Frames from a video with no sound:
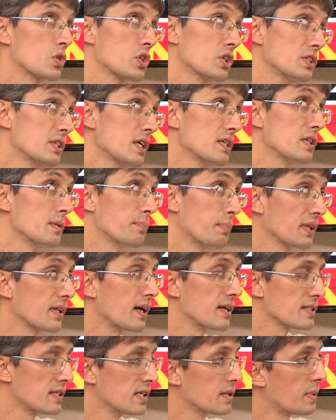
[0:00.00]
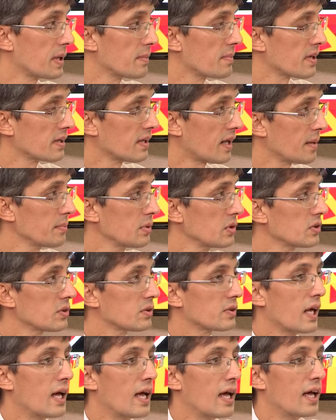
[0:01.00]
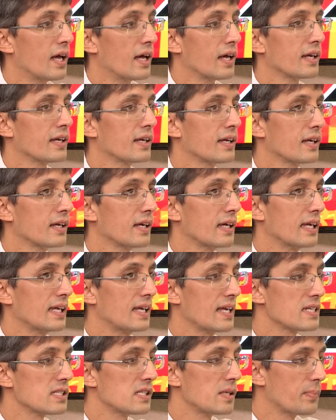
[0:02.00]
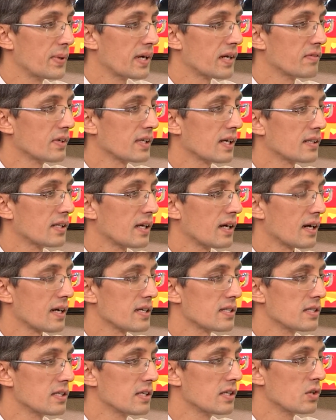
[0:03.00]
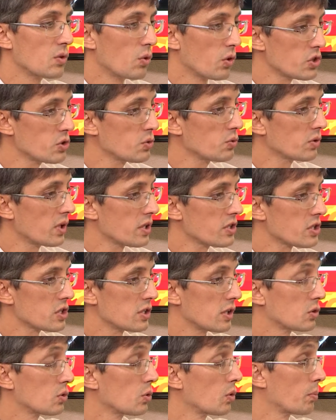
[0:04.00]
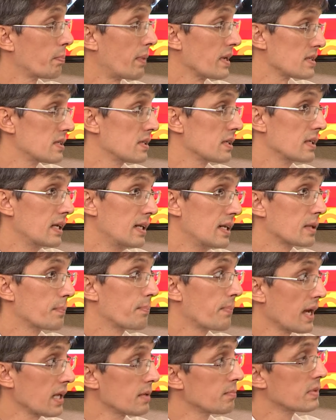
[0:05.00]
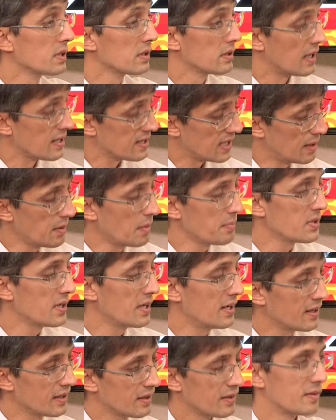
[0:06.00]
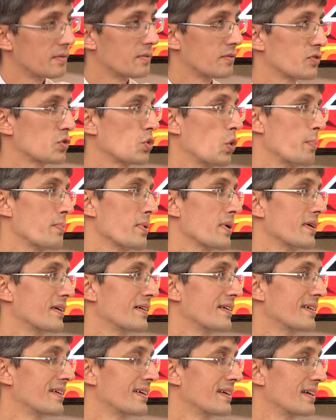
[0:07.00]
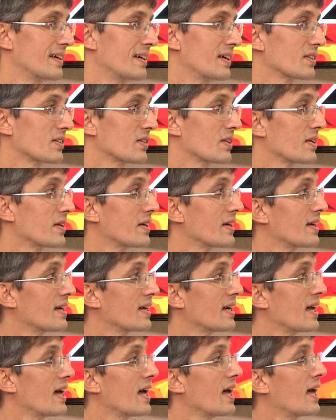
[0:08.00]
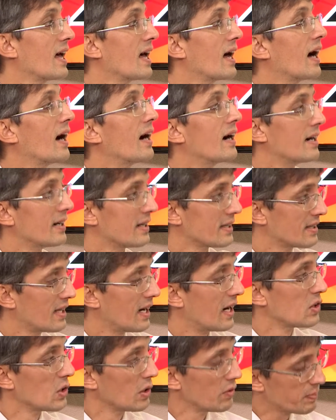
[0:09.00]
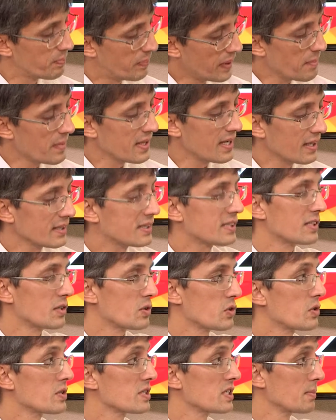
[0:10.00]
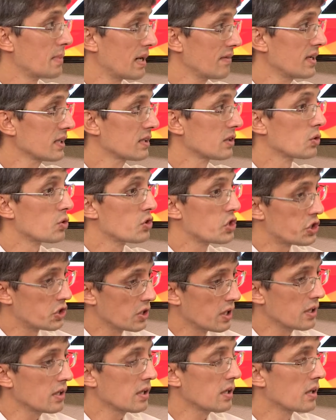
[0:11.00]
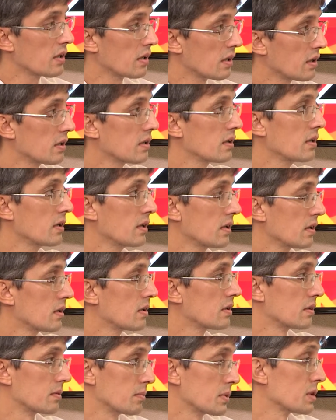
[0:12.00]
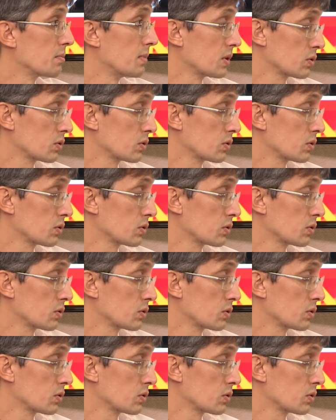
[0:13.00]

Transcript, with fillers: 10-15 лет примерно работают. Угу. И если первые года Россия не очень удачно шла, то последние лет 5 мы на самом деле в топе. В топе по вот чтению и применению? Да, но ну вот применение, к сожалению, слабовато, но чтение и э, математика